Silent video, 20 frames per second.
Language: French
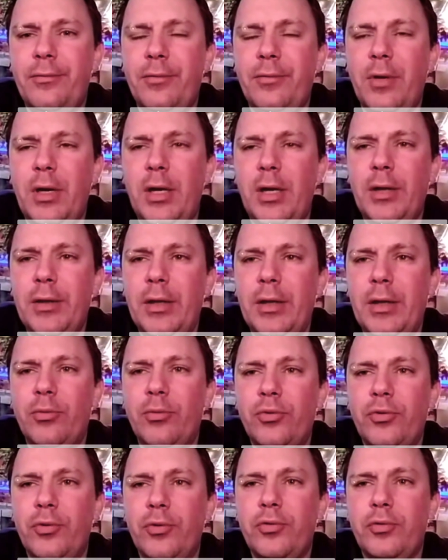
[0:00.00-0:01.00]
Voilà. Et
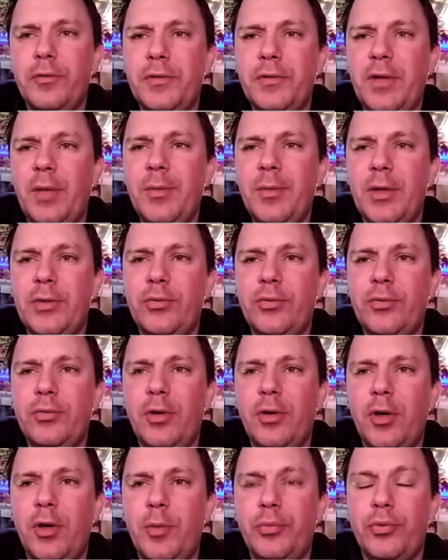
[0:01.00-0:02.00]
on se retrouve très
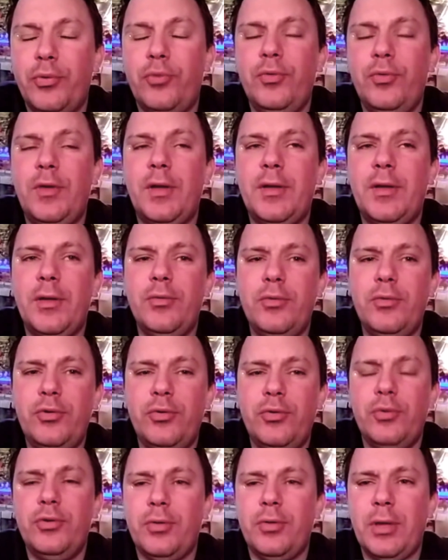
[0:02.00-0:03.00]
bientôt euh, pour tout un tas d'autres
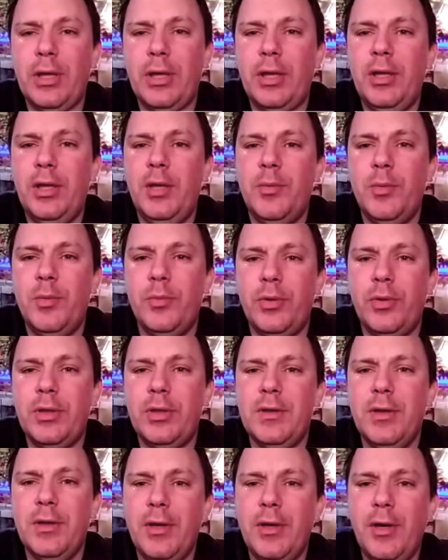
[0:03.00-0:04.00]
choses sur
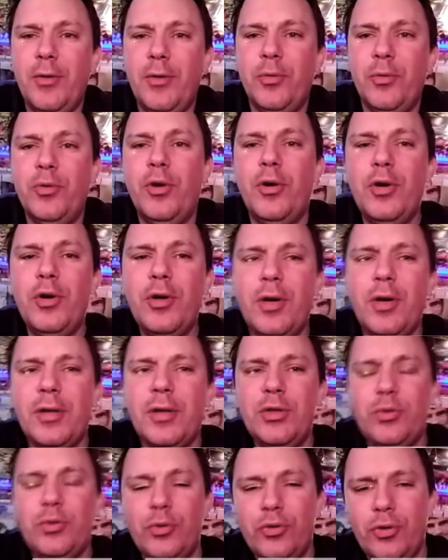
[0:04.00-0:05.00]
e-memories. On a
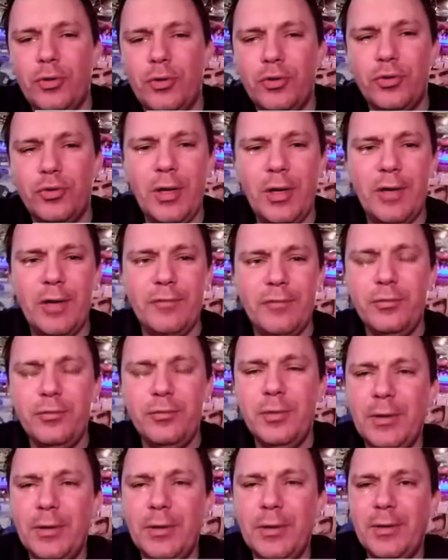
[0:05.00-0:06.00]
encore des choses, je
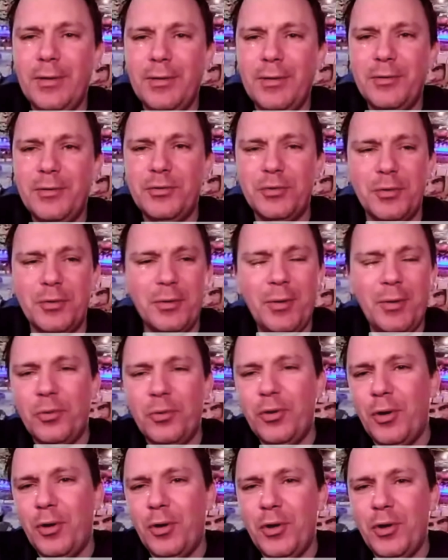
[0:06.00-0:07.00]
l'avoue. Mm.
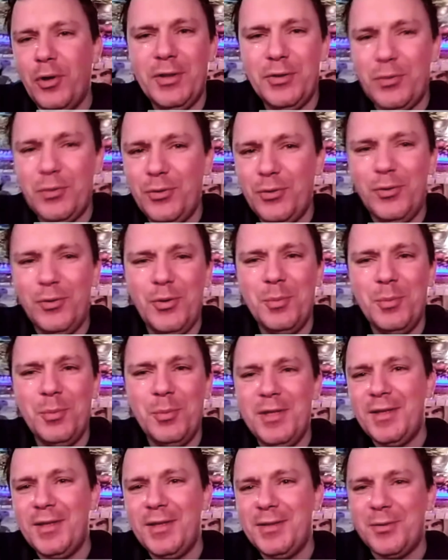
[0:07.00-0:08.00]
on a encore des choses de
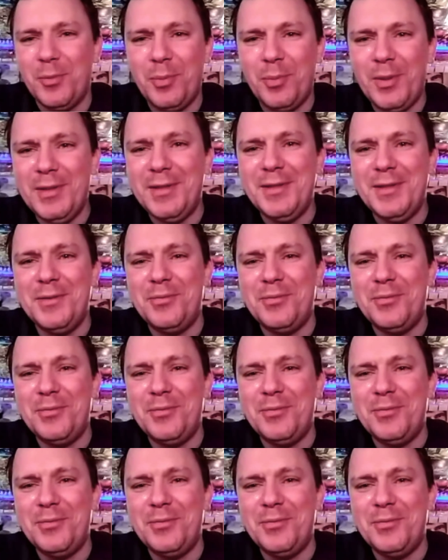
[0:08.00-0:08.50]
2016 qui n'ont pas été